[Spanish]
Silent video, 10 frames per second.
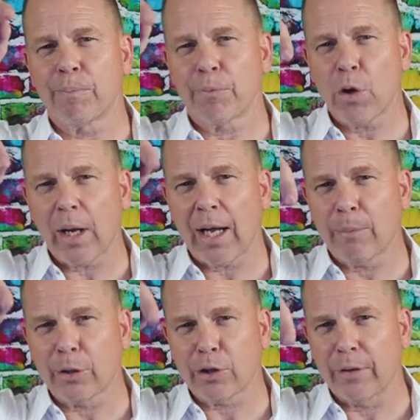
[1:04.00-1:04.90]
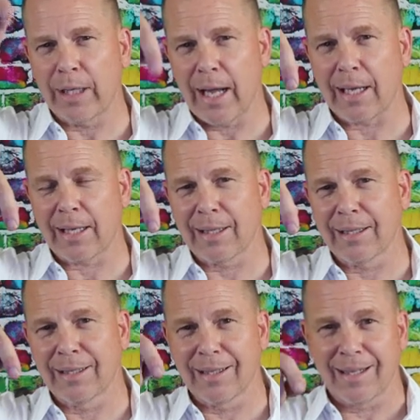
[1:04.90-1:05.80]
toque el botón de like
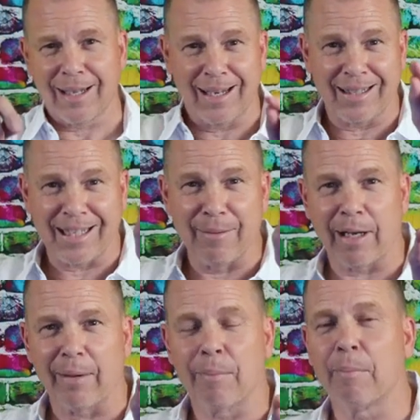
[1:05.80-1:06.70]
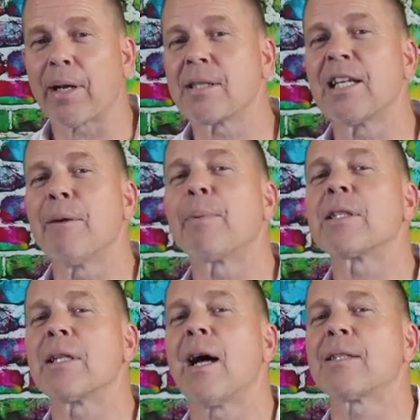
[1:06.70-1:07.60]
y de timbre para siempre
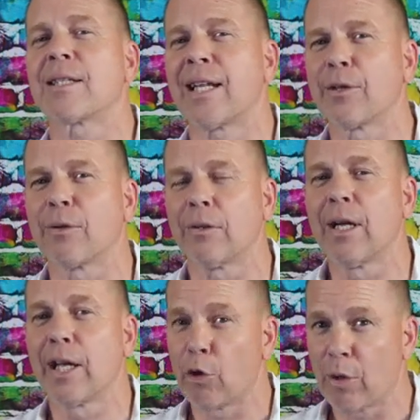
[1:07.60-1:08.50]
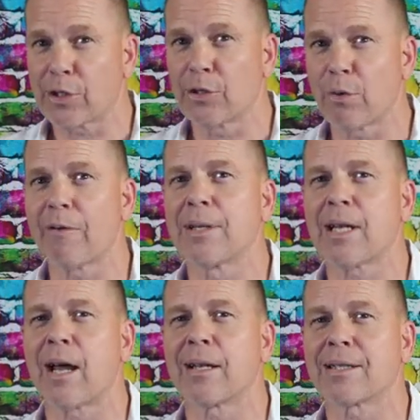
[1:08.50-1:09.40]
estar siguiendo nuestros nuevos
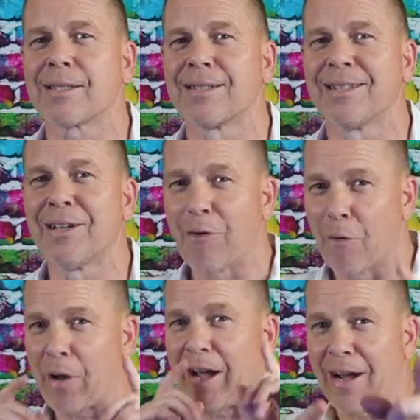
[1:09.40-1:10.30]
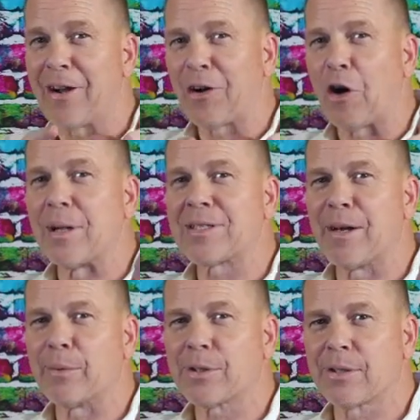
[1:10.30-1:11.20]
mensajes. Ahora
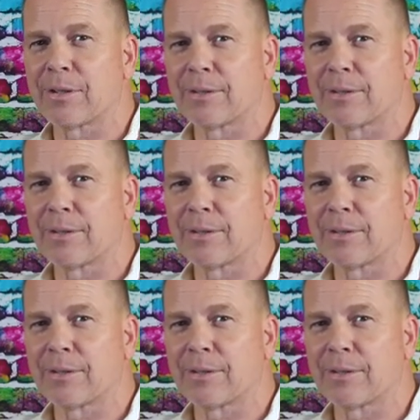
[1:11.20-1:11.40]
comenzamos.